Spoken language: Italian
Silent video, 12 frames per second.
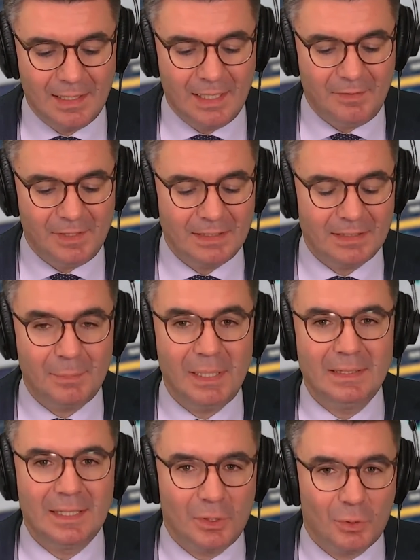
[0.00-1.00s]

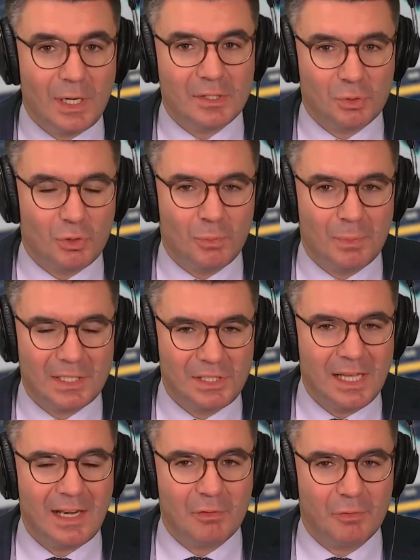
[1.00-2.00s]
evidentemente non è solo
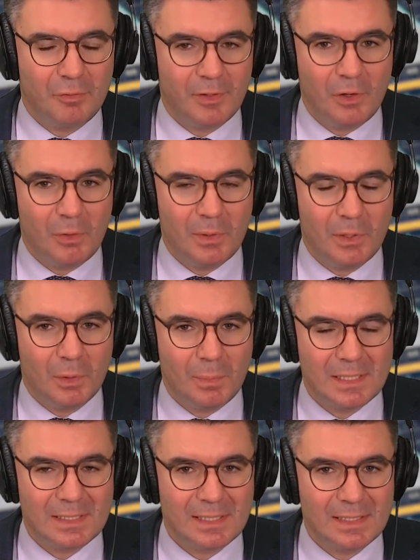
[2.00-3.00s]
marginale, è un fenomeno
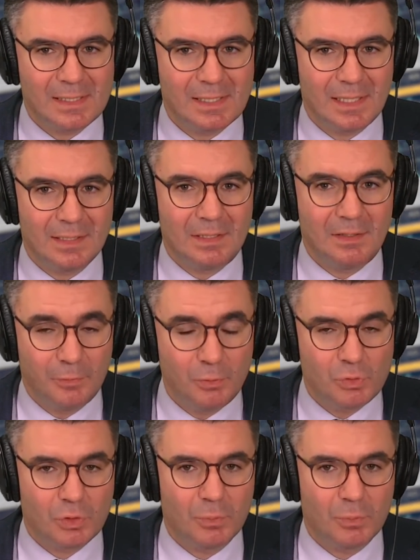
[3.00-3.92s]
abbastanza diffuso